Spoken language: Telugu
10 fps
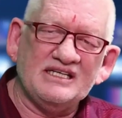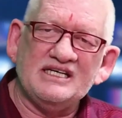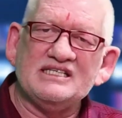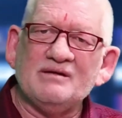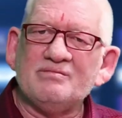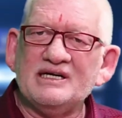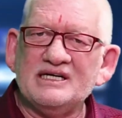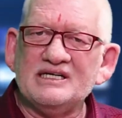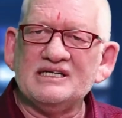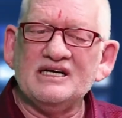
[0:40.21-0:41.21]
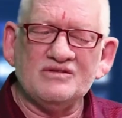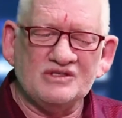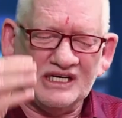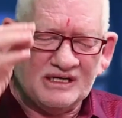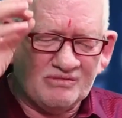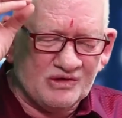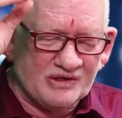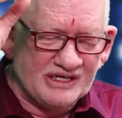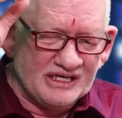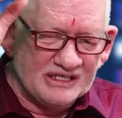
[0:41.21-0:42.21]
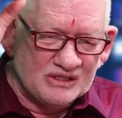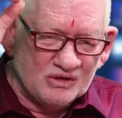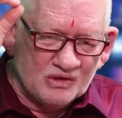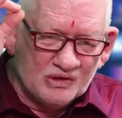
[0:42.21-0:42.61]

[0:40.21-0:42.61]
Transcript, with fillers: ఇది నేను చెప్పగలిగినది కాదు జగన్మోహన్ రెడ్డి ఈజ్ ద